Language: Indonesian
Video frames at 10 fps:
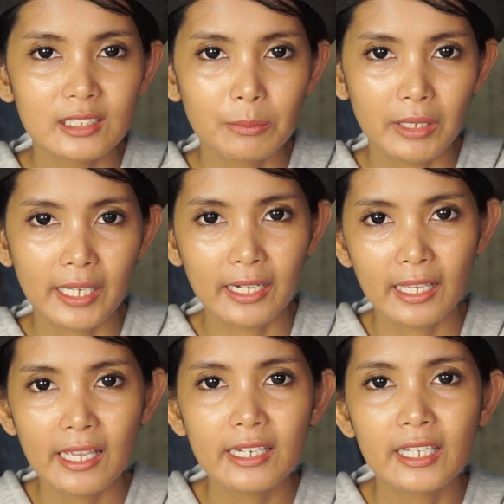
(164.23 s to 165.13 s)
sama
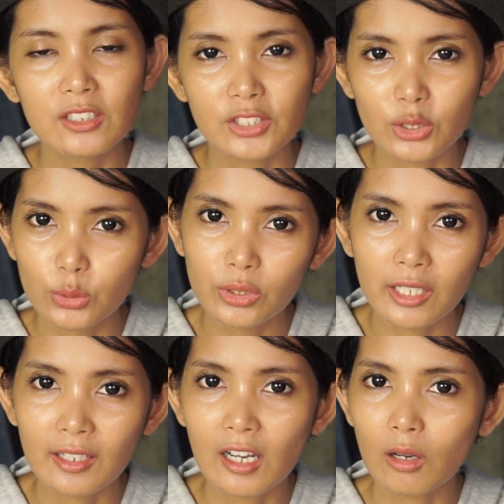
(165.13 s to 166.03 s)
nenek nah di situ
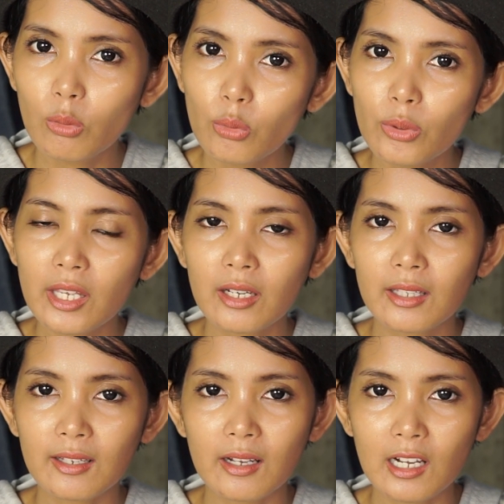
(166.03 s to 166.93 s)
nenek aku yang
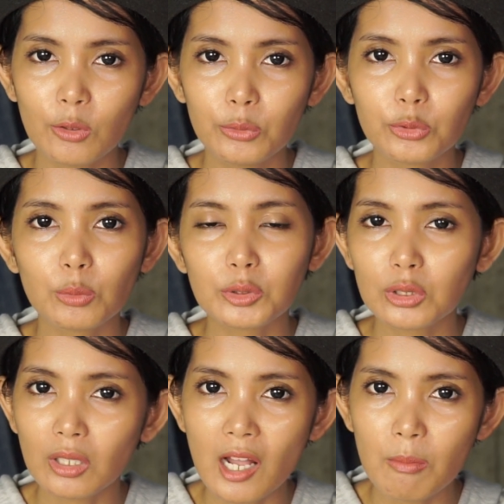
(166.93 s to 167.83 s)
larang aku untuk
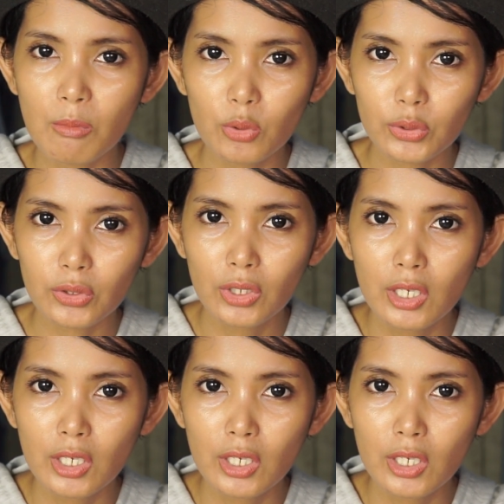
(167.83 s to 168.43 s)
potong rambut